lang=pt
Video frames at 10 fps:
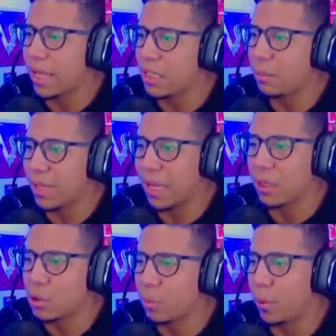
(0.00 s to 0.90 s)
de, tá dando
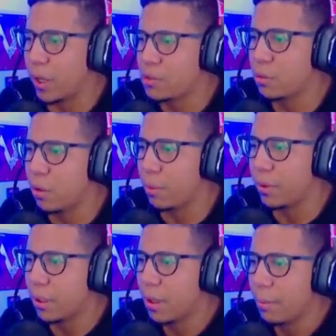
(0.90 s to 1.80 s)
suporte.
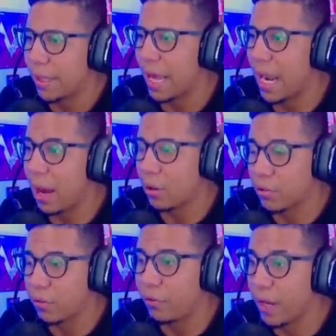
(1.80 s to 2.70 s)
Tá lá, só
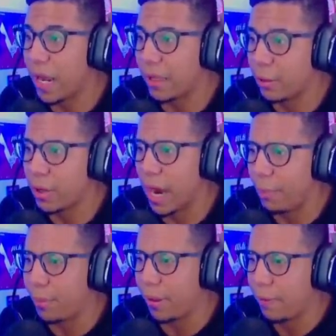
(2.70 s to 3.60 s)
vou falar, deu
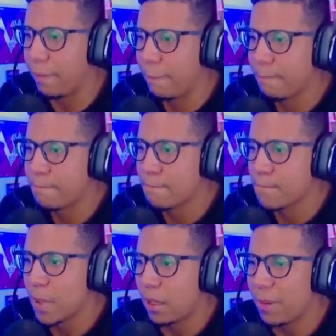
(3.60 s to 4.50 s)
capa.
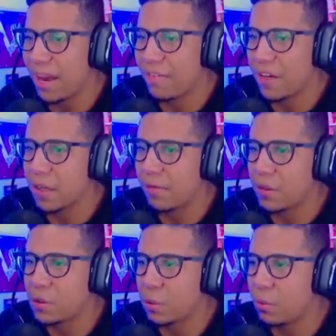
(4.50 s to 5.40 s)
Ih, mas
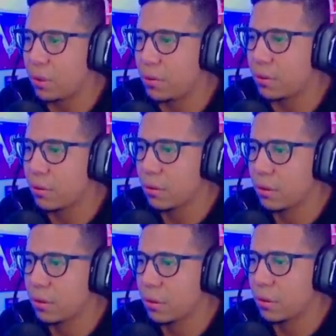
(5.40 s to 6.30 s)
avançou muito.
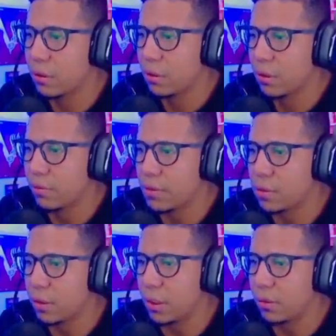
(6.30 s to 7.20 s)

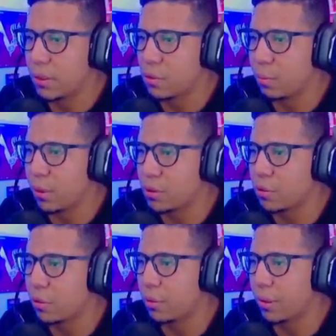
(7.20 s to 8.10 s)
Avançou não, tem suporte
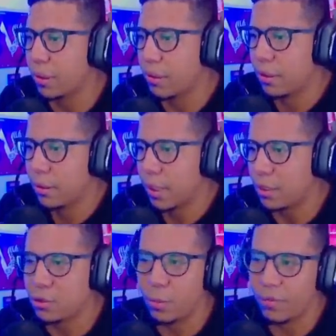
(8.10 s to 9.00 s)
do homem. Eu sou pra